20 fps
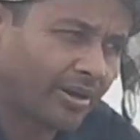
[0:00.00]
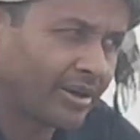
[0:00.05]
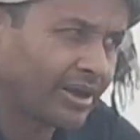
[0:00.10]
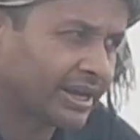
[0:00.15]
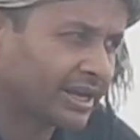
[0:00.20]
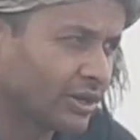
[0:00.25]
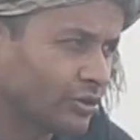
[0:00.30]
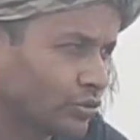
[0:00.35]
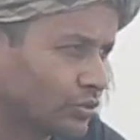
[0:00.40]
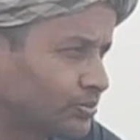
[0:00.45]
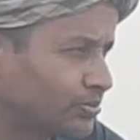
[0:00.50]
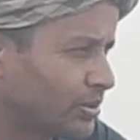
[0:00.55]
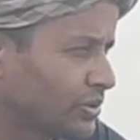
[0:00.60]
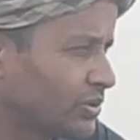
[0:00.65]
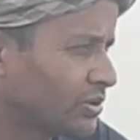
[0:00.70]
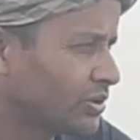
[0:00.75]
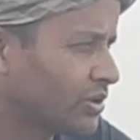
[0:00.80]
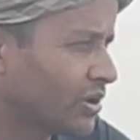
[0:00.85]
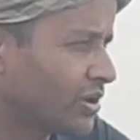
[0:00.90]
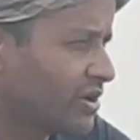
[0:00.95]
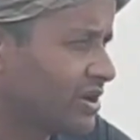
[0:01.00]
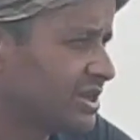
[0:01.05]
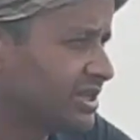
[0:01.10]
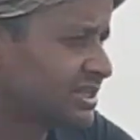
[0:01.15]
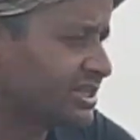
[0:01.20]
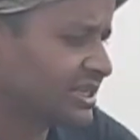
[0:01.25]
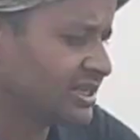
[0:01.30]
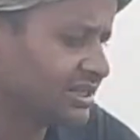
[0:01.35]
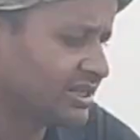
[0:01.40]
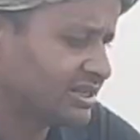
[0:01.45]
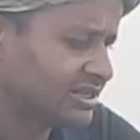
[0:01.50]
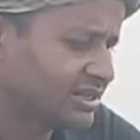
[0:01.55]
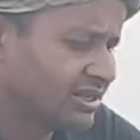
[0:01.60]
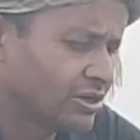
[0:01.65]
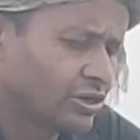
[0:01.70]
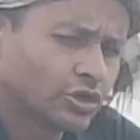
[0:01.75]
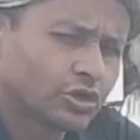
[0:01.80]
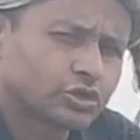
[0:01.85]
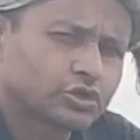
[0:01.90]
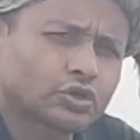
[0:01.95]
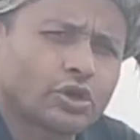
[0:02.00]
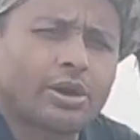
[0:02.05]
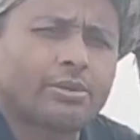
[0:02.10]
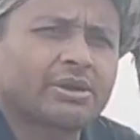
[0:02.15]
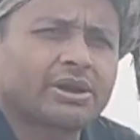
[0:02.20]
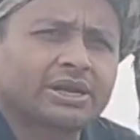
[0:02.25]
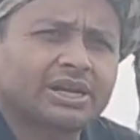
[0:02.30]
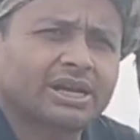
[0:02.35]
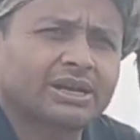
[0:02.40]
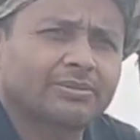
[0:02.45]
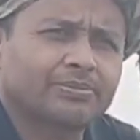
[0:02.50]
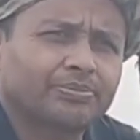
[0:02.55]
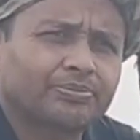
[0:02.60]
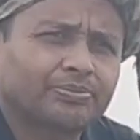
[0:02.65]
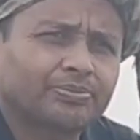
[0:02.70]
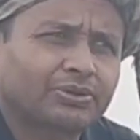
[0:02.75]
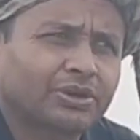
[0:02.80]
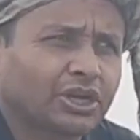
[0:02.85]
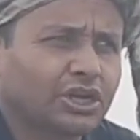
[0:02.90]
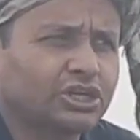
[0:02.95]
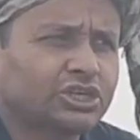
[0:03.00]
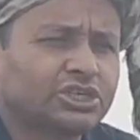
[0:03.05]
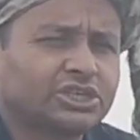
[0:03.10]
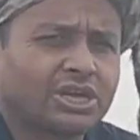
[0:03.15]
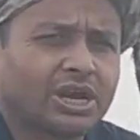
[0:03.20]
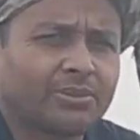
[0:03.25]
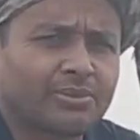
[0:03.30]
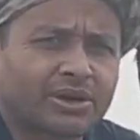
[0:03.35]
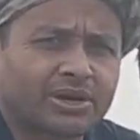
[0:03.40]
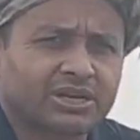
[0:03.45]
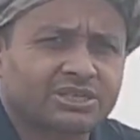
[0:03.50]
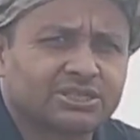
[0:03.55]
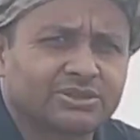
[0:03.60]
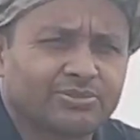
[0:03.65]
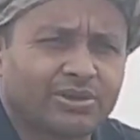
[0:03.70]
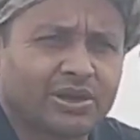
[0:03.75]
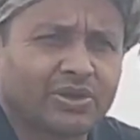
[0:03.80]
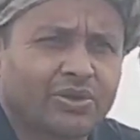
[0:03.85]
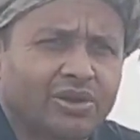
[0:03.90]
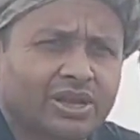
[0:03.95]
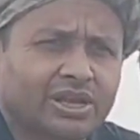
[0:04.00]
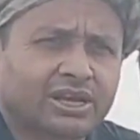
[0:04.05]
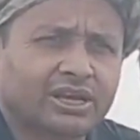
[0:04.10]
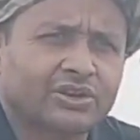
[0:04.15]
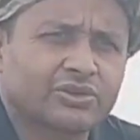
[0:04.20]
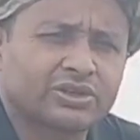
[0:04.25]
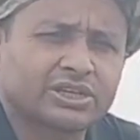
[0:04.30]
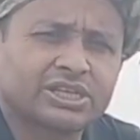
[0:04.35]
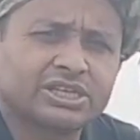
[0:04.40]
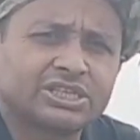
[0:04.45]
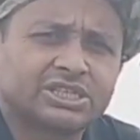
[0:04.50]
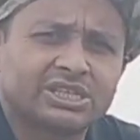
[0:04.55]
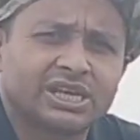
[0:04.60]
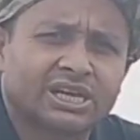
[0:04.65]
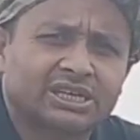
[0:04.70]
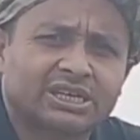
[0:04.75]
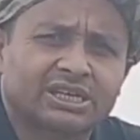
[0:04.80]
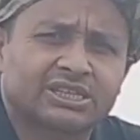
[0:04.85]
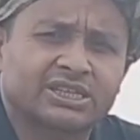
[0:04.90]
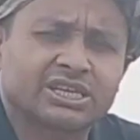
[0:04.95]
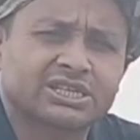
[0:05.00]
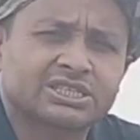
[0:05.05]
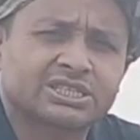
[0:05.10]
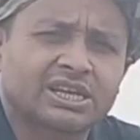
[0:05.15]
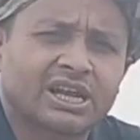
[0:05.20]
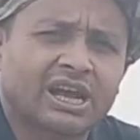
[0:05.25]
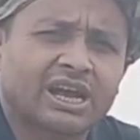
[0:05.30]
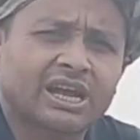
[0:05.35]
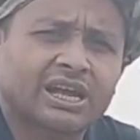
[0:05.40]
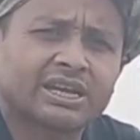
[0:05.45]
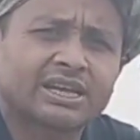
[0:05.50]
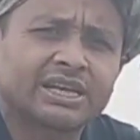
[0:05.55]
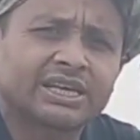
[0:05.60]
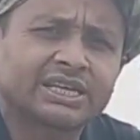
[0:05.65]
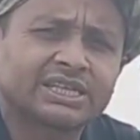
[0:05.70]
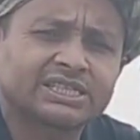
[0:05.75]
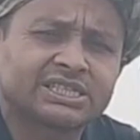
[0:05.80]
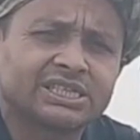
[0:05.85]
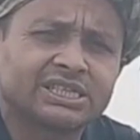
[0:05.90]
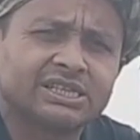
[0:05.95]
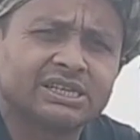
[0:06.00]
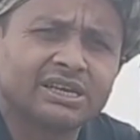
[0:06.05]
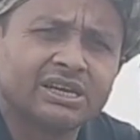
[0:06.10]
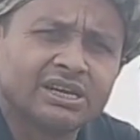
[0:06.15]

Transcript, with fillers: এখানে উৎপাদন করা হয়েছে সো আমার কৃষি আমার কাছে ভালো লাগে কারণ কৃষি একটা দেশকে আগায় নেয় কৃষি